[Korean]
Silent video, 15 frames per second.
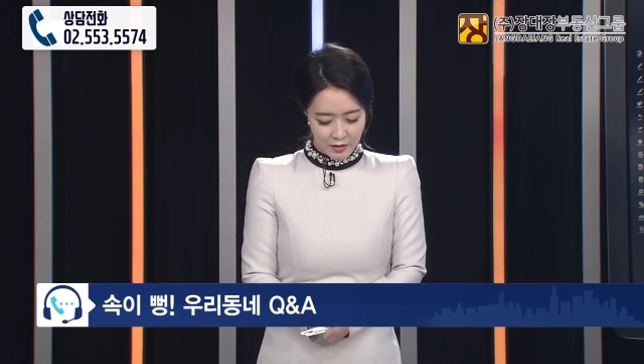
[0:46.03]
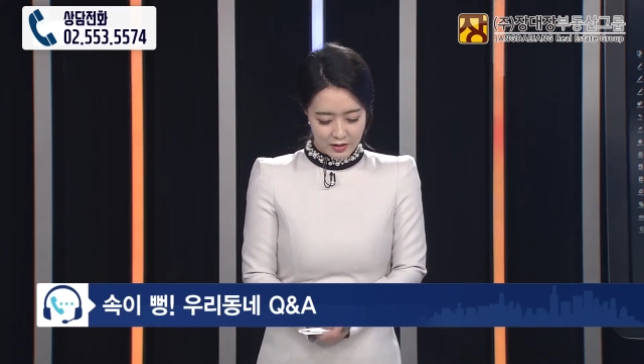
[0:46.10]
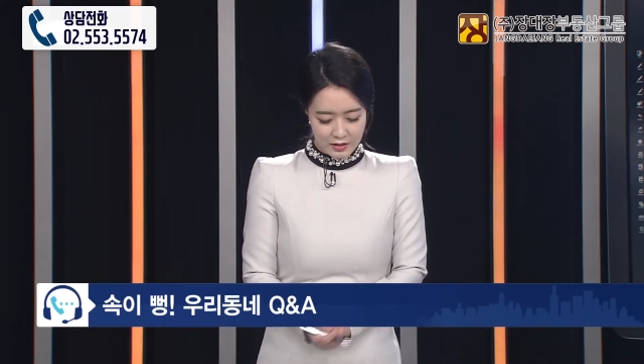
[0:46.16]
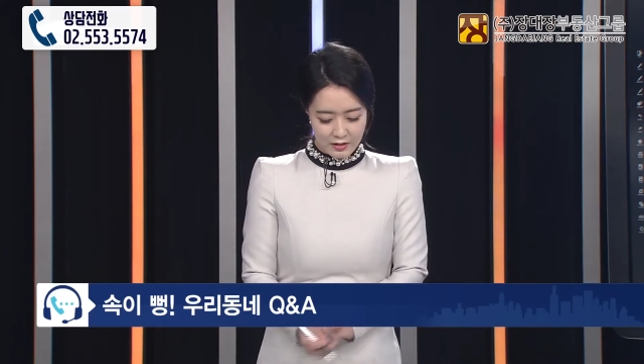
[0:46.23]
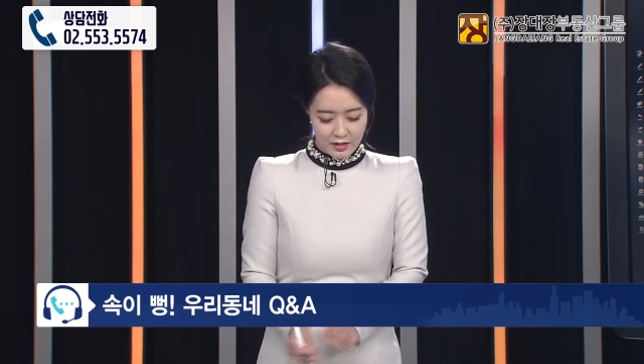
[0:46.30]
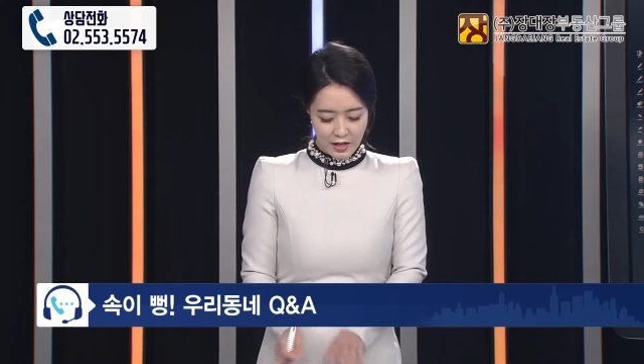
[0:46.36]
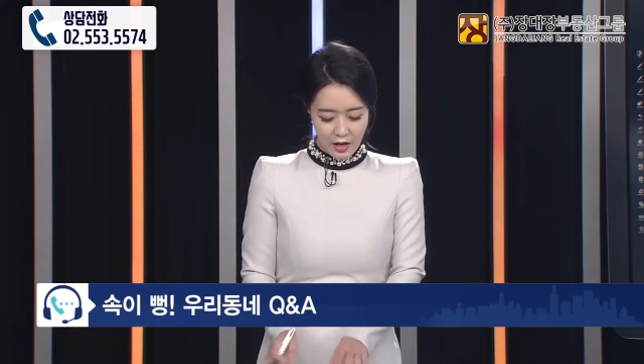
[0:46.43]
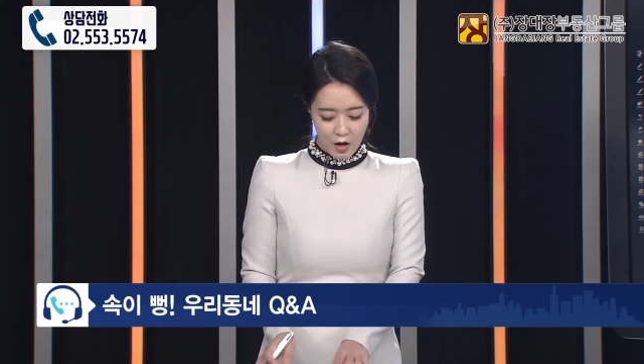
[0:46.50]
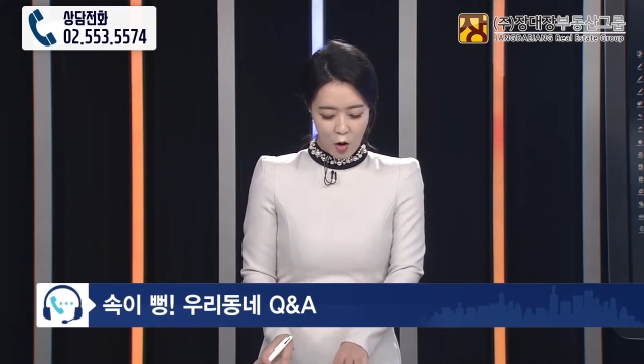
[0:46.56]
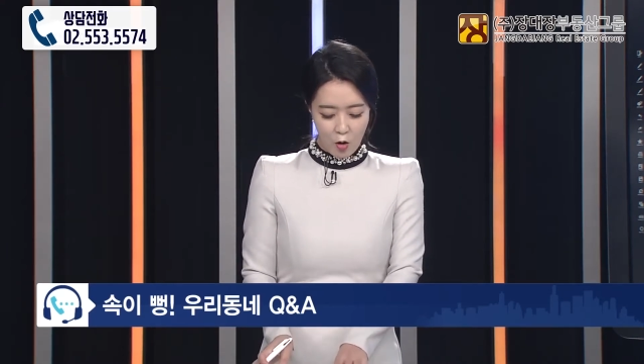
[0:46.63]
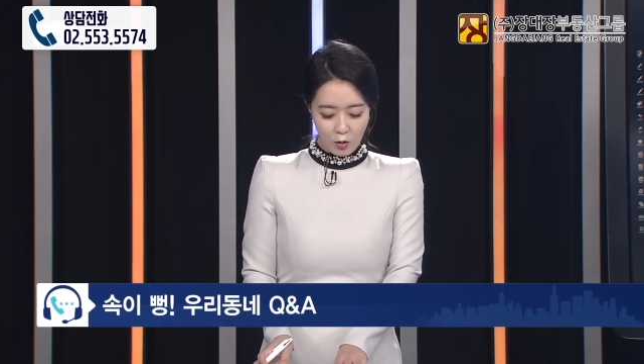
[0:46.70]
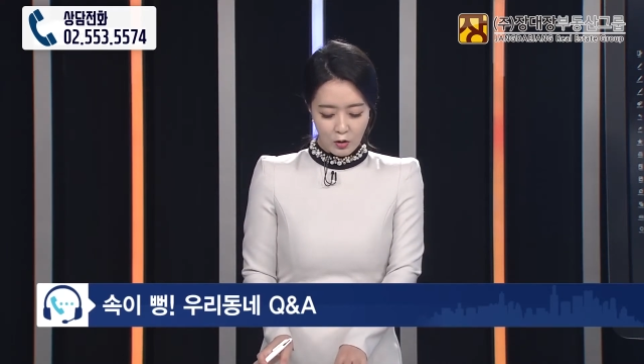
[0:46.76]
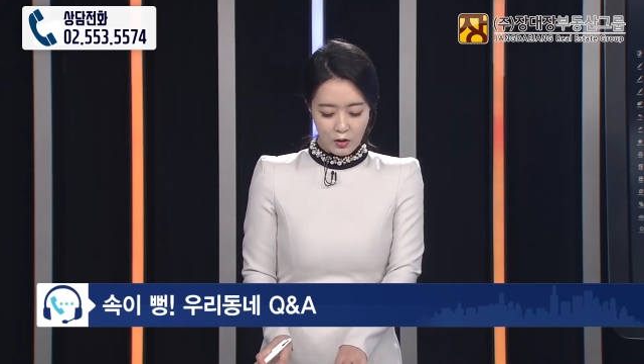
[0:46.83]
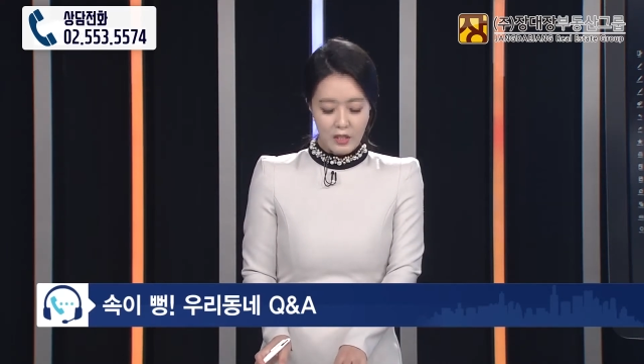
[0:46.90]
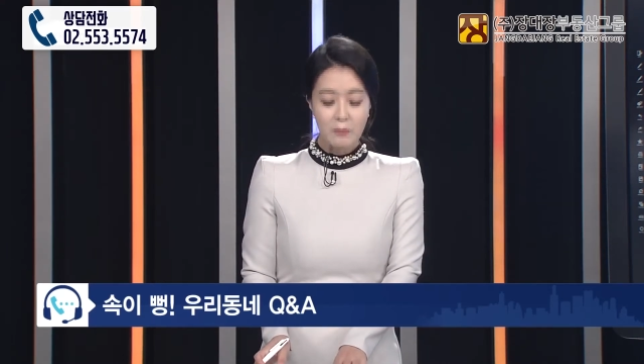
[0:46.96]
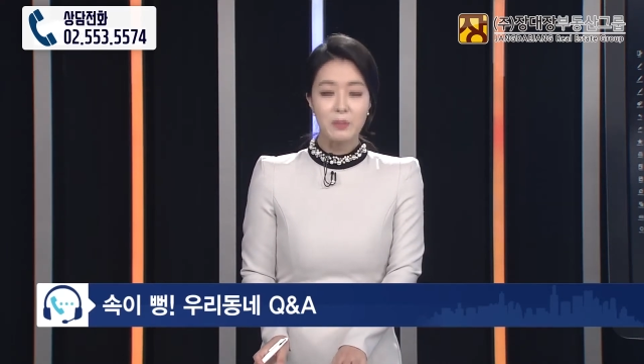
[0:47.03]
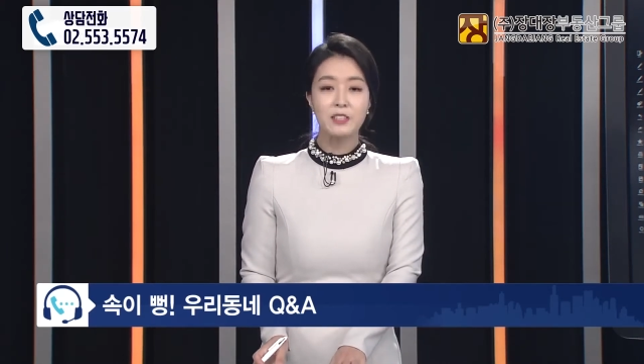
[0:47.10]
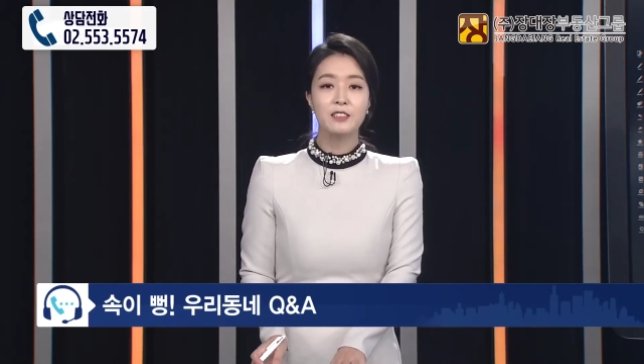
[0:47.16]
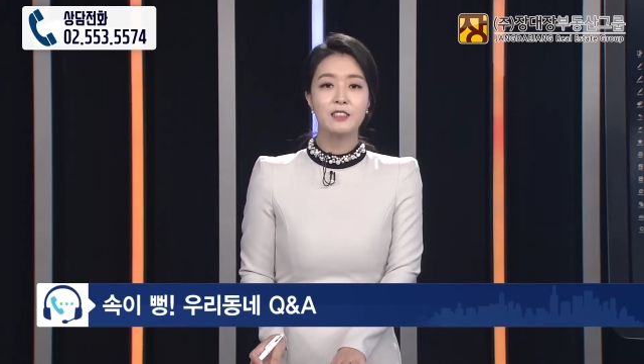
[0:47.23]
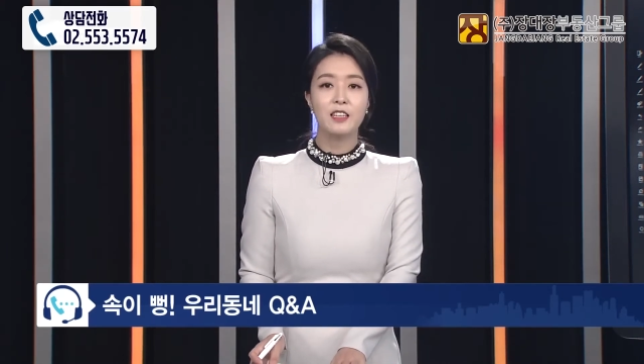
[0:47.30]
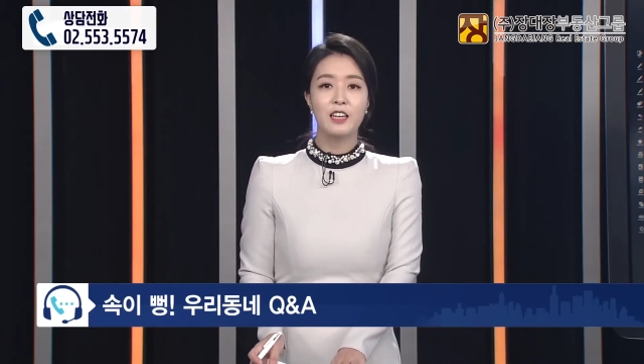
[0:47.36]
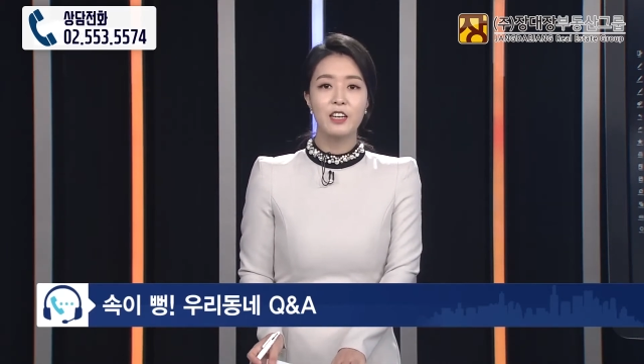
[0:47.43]
것 같은데 어떤
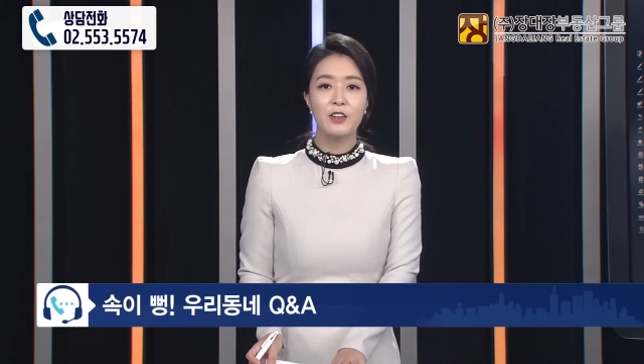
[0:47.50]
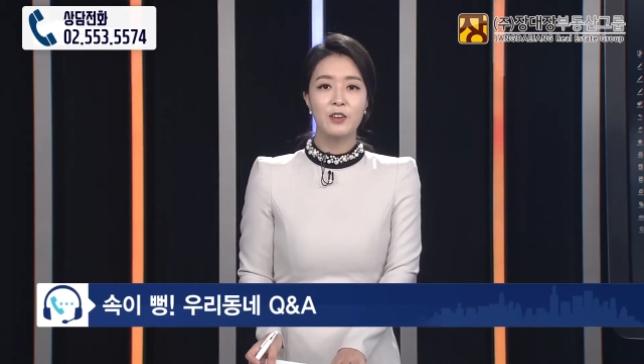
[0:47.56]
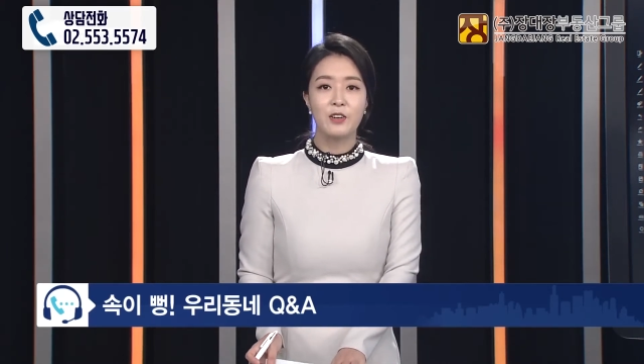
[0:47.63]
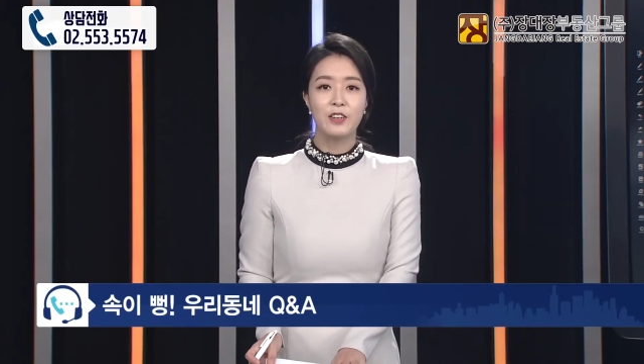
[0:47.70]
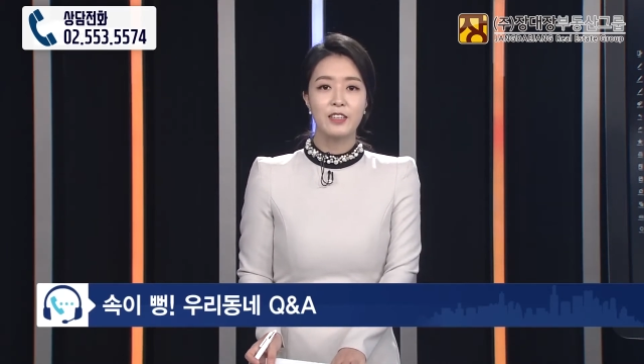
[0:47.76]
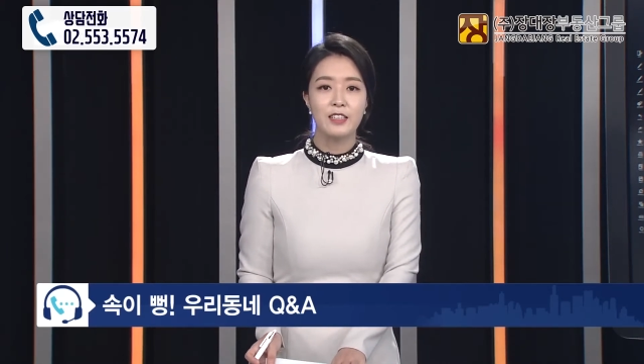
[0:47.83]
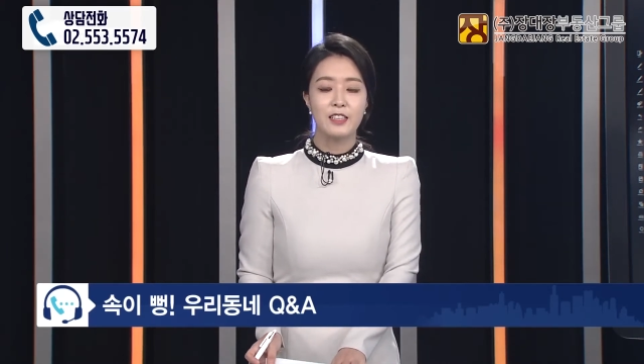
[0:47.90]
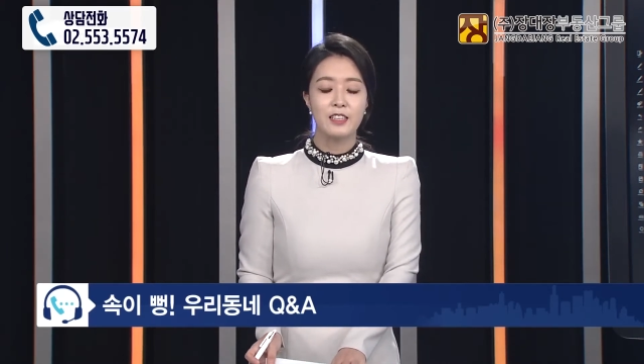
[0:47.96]
아파트인가요?